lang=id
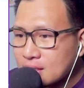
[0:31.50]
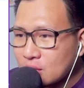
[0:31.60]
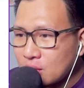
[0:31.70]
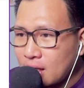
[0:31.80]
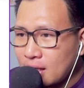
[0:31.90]

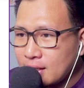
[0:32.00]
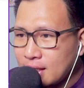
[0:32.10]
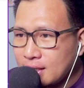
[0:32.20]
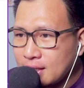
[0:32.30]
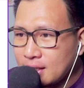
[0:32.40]
kita udah
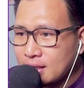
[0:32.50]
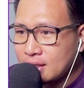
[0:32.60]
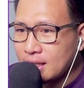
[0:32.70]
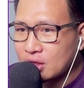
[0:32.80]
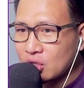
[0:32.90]
ada di
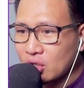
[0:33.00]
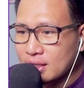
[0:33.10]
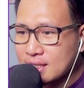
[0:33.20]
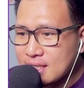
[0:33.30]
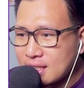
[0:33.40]
TikTok
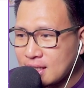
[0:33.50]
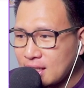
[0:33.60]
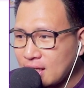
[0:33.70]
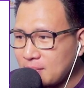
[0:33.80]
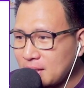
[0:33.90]
di
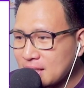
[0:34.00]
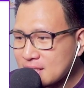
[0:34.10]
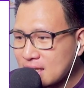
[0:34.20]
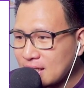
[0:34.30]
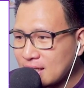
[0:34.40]
sini Dan banyak
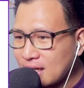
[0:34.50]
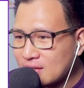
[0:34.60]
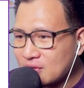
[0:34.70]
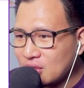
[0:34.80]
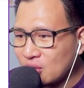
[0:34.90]
sekali
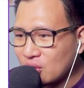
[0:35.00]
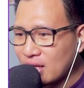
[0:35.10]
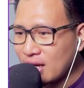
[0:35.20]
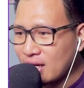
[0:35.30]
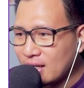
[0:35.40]
guys
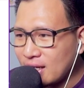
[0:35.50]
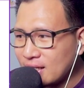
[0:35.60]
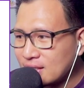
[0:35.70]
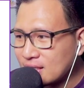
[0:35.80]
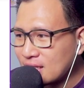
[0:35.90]
videonya
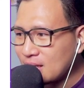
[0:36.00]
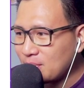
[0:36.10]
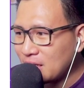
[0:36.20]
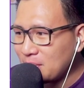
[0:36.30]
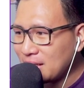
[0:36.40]
dan kita
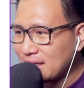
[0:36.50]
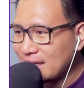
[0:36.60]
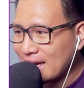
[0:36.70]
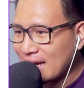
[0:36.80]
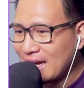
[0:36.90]
pilih-pilih
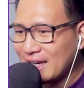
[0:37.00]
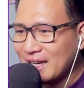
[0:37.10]
ya kan.